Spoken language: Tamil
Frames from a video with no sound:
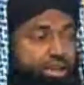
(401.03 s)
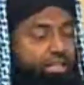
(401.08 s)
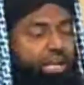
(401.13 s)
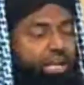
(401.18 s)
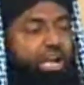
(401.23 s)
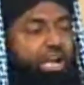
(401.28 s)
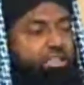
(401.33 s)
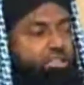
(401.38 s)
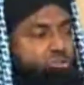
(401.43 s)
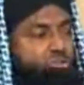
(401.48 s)

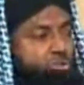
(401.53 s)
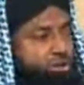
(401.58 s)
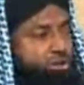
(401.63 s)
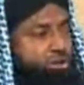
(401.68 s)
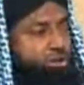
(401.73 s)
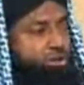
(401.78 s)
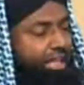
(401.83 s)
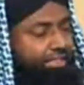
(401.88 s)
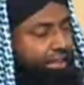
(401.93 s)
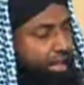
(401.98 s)
எதற்காக இந்த
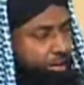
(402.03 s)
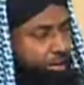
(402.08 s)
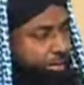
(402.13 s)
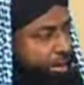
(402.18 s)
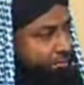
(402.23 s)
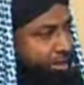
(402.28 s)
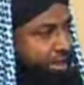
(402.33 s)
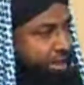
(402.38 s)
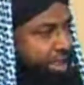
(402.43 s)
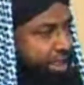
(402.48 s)
சொர்க்கத்தை அல்லா
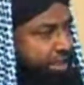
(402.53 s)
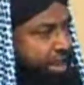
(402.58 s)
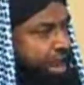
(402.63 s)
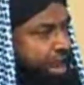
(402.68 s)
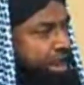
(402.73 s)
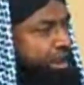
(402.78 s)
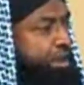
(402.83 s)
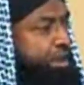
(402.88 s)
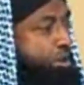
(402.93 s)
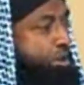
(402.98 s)
ரபுல்லா
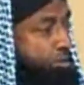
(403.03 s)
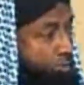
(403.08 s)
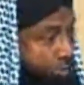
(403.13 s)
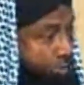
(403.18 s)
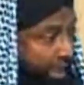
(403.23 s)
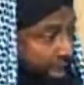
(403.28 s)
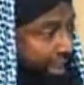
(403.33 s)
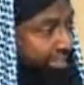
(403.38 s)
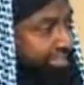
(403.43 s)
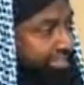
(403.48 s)
வழங்குகின்றான்
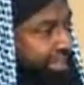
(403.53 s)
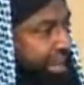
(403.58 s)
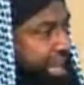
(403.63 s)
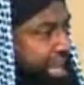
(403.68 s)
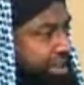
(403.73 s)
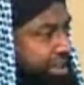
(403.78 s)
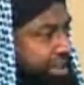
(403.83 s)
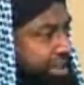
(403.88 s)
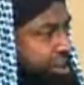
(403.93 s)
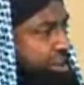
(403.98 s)
உலகத்திலே
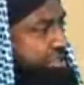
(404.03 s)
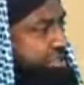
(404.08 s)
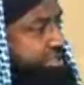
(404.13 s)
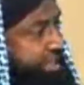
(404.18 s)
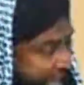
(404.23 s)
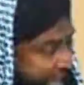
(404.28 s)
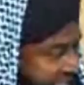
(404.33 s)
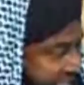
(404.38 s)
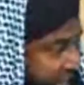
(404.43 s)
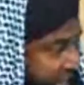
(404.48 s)
இவர்
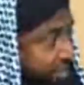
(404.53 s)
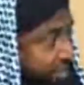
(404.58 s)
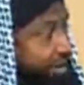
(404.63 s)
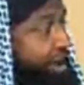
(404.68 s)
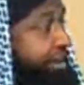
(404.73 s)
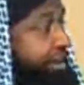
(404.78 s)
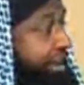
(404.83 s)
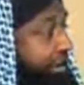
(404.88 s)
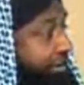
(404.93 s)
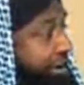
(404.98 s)
சிறைச்சாலை
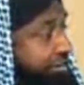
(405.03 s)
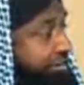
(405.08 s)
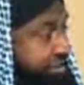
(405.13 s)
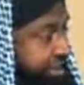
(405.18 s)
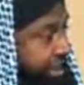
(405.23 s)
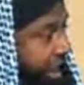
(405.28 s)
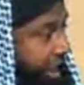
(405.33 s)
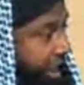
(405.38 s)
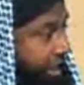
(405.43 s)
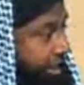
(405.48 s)
வாழ்க்கை
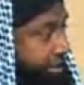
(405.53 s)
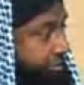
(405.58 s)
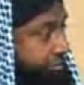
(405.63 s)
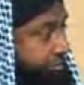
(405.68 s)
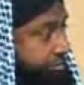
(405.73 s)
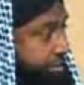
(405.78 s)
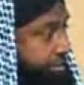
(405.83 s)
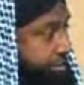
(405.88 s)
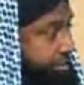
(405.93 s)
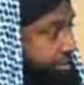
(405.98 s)
வாழ்வதனால்
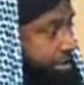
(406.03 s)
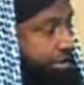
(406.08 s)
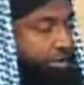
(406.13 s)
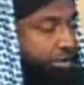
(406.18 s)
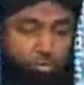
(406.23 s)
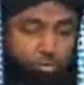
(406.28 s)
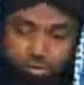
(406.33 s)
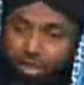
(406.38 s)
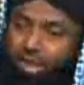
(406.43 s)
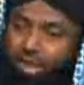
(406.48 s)

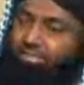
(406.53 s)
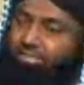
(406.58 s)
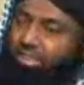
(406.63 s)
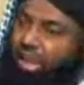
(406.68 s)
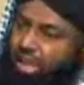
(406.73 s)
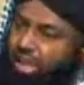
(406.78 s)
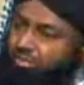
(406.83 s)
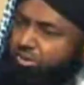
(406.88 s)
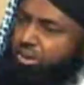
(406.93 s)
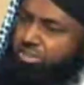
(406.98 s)

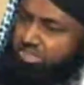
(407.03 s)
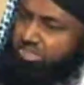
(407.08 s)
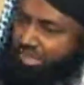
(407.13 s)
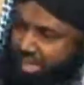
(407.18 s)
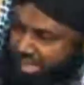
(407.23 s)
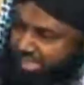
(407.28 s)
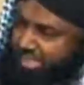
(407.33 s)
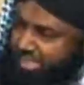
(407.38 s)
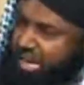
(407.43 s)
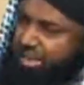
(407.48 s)
உலகத்திலே இவர்
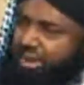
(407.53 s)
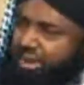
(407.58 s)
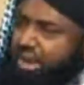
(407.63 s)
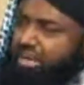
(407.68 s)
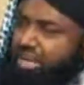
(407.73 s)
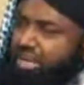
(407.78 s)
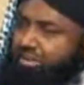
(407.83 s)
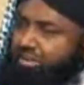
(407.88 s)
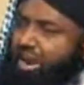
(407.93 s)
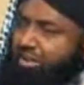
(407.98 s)
சிறைச்சாலை
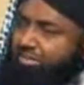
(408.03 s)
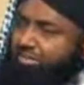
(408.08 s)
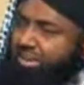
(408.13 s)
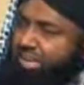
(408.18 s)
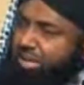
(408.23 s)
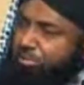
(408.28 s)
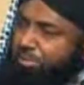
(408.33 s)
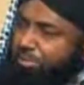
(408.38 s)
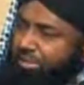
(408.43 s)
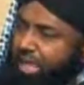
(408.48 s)
வாழ்க்கை வாழ
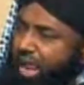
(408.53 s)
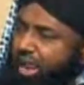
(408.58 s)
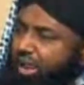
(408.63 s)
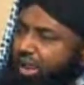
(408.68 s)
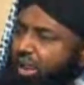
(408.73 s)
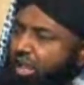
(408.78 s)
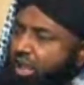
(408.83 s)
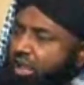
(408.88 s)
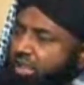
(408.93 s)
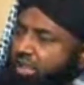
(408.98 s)
வேண்டியிருப்பதால்
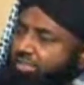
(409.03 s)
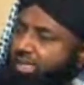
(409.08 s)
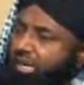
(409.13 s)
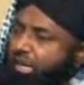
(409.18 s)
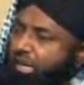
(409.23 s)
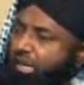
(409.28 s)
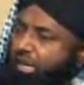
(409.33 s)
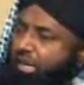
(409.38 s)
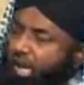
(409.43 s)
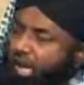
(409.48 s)

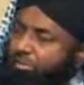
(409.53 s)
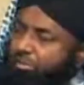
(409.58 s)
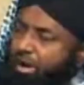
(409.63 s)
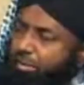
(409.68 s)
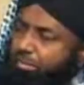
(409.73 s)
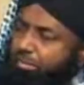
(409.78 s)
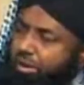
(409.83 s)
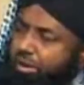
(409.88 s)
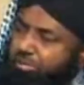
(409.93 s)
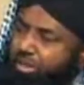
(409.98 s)
இதற்கு பாகமா
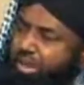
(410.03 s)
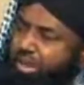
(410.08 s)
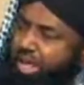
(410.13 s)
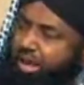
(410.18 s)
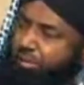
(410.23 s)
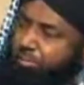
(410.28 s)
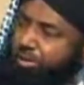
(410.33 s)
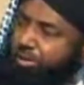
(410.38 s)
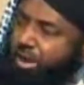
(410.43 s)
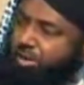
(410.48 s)
மறுமையிலே
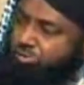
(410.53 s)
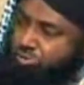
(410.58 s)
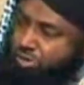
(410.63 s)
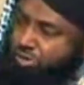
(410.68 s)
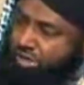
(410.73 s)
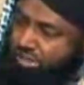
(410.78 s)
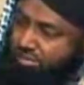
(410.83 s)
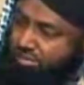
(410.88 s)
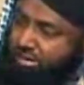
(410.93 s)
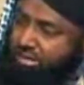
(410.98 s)
ரபுல்லால்
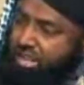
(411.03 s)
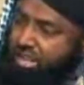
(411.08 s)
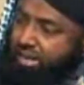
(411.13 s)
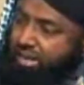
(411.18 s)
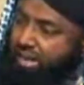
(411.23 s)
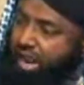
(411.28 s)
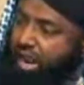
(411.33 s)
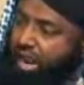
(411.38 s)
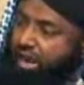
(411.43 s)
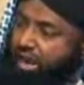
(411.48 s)
சொர்க்கத்தை
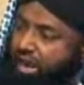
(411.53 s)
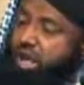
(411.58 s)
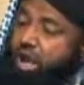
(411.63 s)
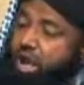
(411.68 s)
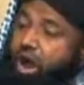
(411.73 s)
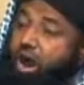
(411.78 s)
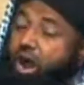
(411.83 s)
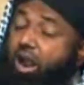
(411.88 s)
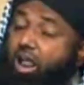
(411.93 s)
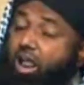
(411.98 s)
வழங்குகின்றான்
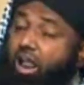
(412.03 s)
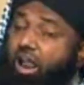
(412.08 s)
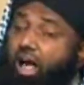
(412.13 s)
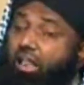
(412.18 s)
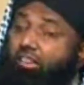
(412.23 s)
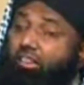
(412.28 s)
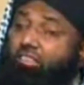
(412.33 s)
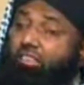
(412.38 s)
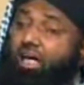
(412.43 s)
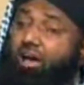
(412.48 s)
ஆனால்
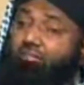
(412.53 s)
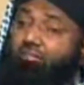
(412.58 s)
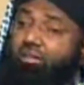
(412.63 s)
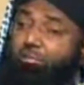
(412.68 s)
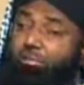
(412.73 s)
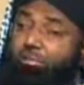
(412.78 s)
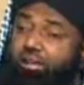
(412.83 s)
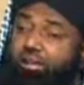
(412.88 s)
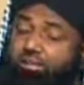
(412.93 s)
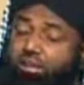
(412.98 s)
அல்லாவை
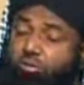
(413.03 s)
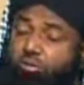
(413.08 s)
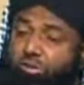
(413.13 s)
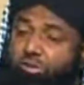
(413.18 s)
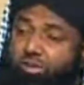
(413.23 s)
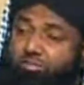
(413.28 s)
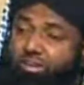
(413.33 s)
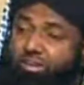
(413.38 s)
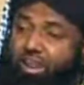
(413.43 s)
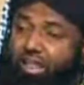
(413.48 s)

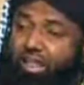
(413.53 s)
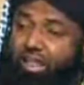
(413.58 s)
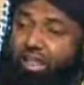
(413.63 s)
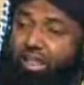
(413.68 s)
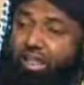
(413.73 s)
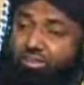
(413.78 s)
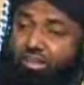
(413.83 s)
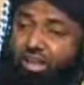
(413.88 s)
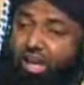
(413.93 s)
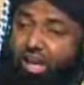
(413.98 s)
மறுக்கக்கூடியவர்கள்
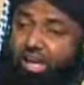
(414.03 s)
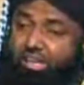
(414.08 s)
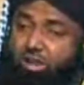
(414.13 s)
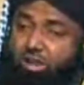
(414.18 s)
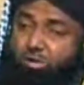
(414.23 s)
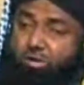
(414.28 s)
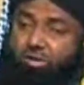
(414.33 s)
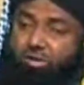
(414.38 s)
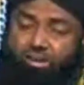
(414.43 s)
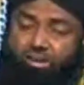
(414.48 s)
அல்லாவை
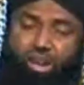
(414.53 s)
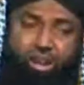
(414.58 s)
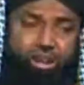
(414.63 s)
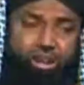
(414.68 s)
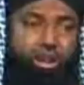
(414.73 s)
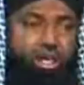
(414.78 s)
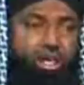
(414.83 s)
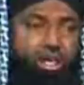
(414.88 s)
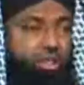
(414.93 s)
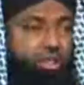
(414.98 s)
நிராகரிக்கக்கூடியவர்கள்
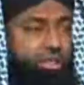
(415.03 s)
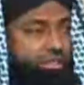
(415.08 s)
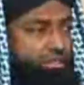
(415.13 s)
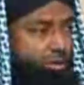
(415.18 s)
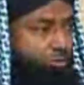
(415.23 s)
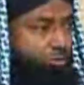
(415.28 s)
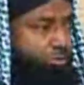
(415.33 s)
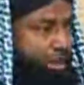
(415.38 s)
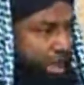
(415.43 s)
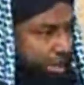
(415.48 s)

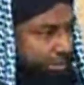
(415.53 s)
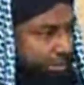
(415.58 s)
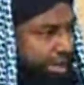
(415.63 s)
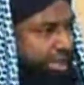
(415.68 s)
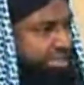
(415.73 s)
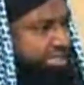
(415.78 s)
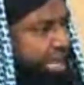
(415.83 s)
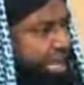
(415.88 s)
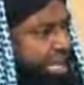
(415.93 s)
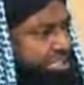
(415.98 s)
இந்த
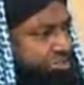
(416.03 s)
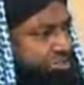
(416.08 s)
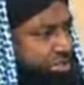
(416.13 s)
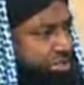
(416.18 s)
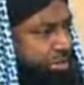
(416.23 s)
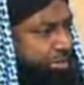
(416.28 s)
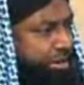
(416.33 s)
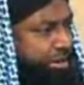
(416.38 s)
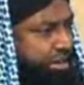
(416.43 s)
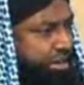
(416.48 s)
உலகமே
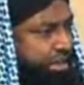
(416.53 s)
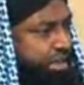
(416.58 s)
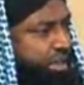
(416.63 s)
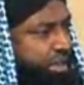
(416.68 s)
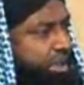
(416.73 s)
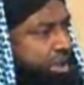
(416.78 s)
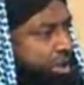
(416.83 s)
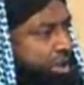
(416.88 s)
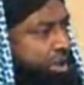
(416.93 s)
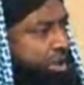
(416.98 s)
சாசுவதம் என்று
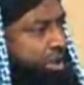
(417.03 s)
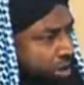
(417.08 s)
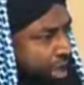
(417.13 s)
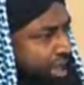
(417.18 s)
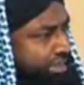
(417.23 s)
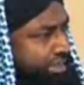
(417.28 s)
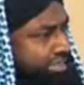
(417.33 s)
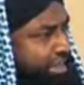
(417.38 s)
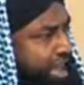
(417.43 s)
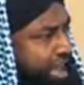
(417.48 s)

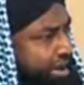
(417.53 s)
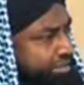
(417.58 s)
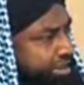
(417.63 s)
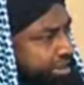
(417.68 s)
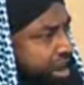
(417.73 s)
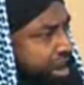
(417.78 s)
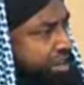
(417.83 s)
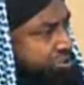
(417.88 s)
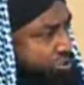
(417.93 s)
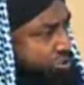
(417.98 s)
உலகத்திலே
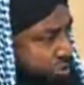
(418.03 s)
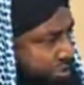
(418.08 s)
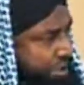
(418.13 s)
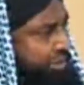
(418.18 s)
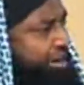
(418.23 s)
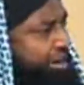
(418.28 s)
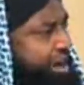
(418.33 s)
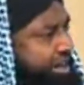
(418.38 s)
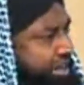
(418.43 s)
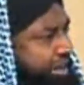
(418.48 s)
அவர்கள்
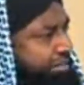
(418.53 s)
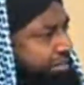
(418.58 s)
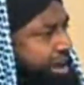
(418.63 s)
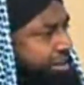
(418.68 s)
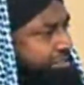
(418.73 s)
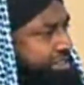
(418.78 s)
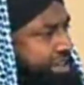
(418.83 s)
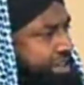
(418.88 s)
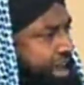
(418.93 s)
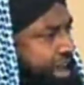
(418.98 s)
சொர்க்க வாழ்க்கை
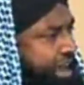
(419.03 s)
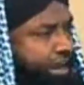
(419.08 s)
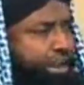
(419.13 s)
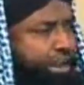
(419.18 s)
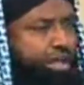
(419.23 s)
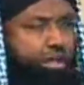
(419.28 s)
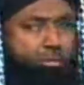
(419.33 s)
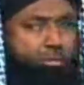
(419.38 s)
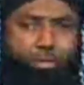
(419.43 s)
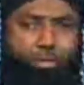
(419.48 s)
வாழ்வதனால்
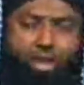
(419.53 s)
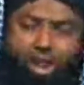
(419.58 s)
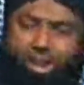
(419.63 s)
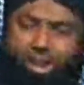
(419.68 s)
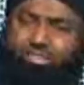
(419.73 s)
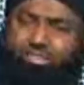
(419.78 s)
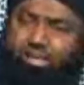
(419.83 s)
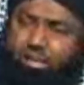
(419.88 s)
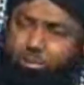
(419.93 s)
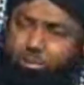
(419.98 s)

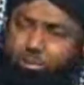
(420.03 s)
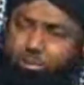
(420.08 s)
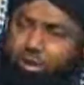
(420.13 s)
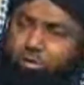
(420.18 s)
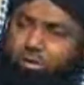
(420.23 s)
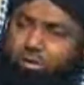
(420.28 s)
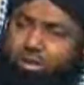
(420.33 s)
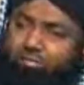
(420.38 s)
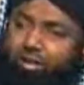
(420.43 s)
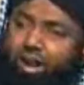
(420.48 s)
மரணத்திற்கு
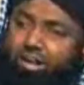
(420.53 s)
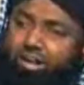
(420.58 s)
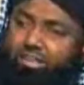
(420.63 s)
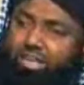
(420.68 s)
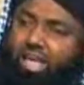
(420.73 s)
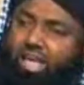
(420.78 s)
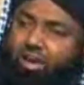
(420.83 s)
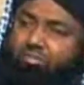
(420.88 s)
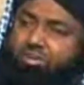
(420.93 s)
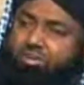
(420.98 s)
பிறகு உள்ள
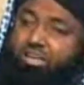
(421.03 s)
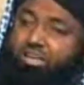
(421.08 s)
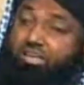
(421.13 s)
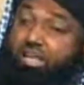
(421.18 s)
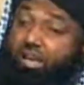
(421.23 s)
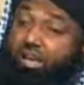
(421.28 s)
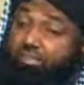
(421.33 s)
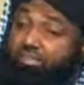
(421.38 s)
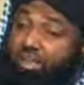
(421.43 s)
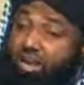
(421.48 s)
வாழ்க்கையிலே அவர்கள்
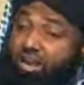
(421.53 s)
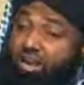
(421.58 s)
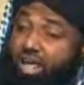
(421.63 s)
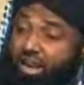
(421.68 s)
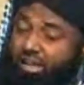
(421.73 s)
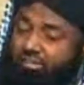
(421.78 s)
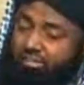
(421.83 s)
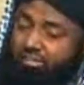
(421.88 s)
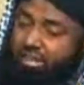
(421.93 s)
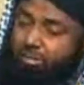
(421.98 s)
நிரந்தர
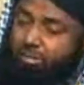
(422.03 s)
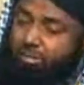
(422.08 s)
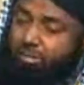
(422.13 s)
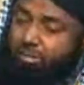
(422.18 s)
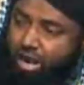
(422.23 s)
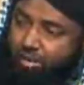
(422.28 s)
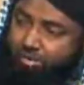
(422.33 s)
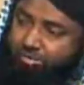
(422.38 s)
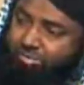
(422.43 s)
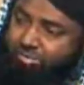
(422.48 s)
நரகத்தை
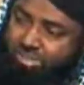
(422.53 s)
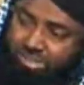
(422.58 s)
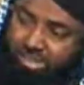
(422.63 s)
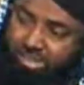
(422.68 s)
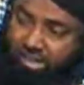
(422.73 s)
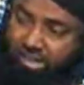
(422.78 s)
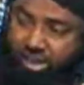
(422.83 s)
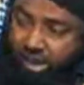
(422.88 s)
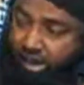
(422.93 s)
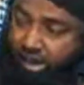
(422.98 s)
ரபுல்லாலமின்
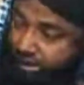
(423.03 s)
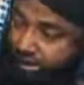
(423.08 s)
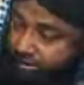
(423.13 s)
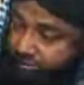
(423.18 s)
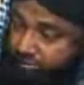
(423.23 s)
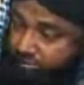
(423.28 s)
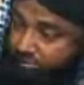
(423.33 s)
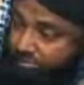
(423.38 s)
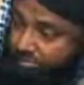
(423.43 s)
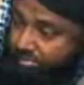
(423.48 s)
விதிக்கின்றான்
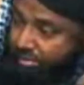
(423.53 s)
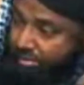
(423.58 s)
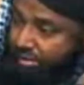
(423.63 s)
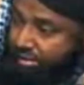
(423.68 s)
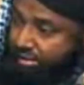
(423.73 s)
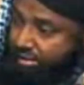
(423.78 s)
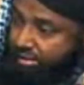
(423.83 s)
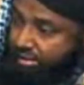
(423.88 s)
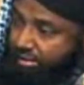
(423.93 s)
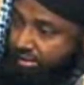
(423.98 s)

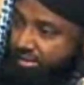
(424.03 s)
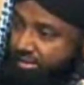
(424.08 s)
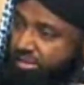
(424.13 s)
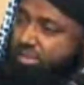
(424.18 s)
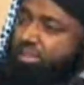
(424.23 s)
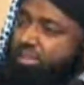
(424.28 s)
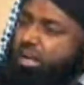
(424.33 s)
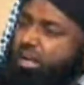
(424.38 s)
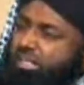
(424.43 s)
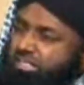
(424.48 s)

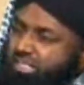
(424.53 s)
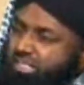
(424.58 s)
இதுதான்